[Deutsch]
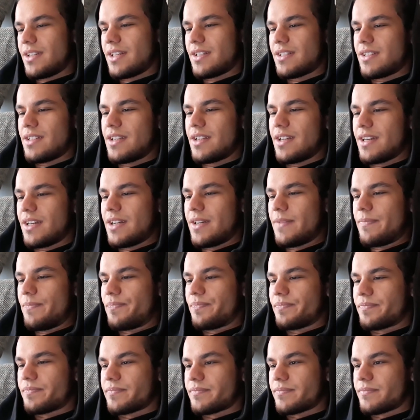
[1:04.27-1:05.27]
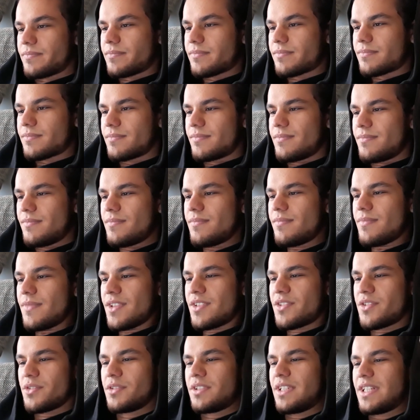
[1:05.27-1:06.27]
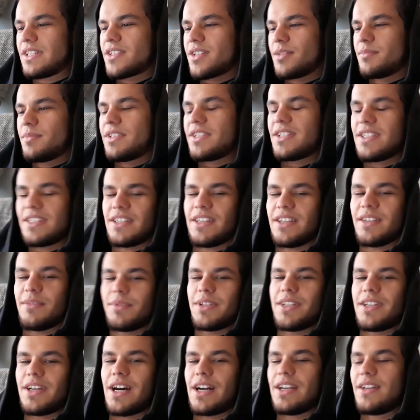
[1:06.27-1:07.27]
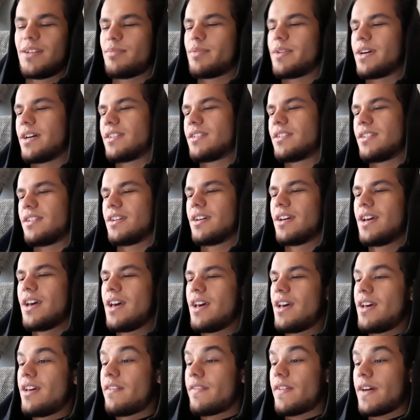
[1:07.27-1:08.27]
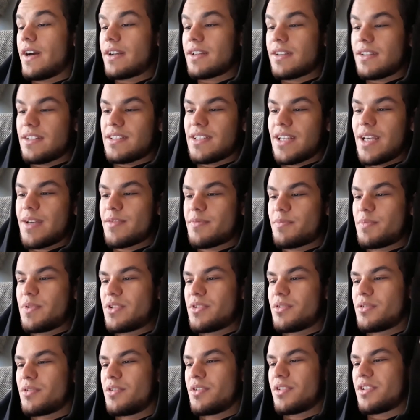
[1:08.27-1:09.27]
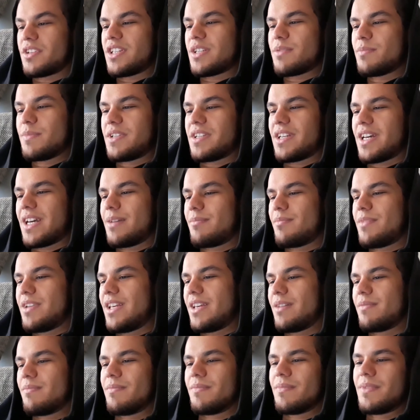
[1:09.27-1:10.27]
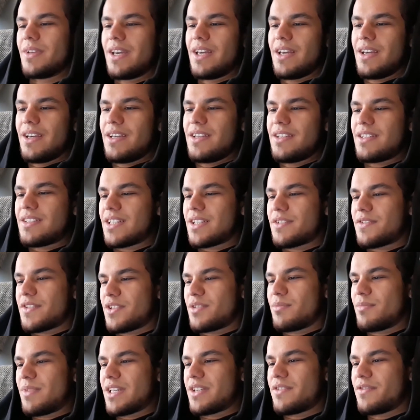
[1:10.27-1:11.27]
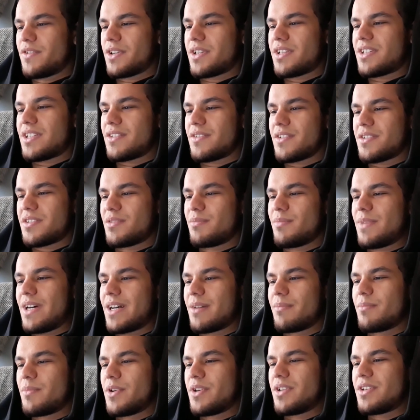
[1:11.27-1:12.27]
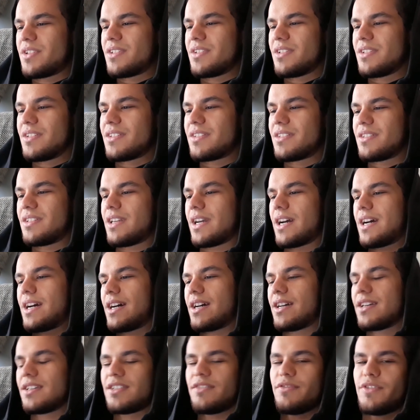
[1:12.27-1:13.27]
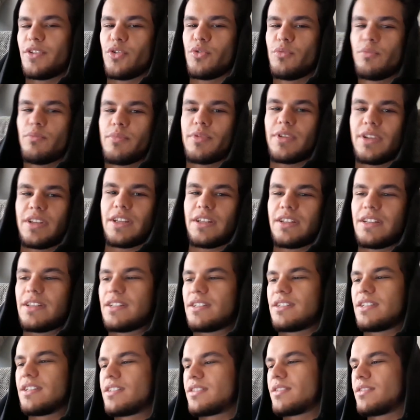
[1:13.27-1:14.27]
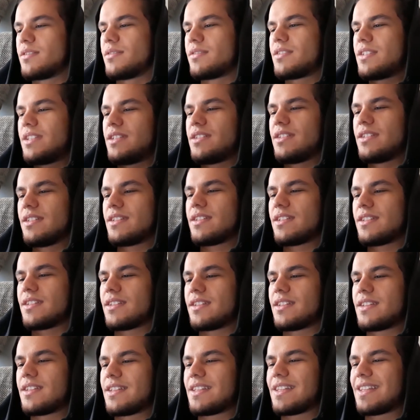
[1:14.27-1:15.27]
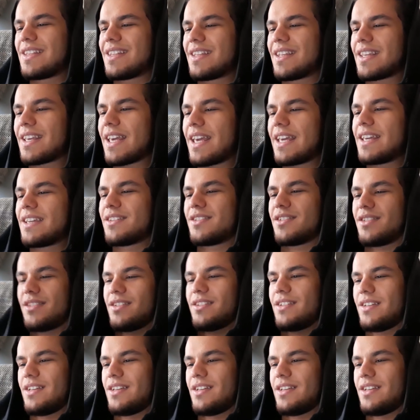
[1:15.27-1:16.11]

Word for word: etc. So, und jetzt kommt dieser sentimentale Part hier. Frag dich selbst, bist du glücklich mit deinem Leben? Ist das, was du machst, wirklich das, was du machen möchtest? Ja, ich will unbedingt hier sitzen und diesen Dreck,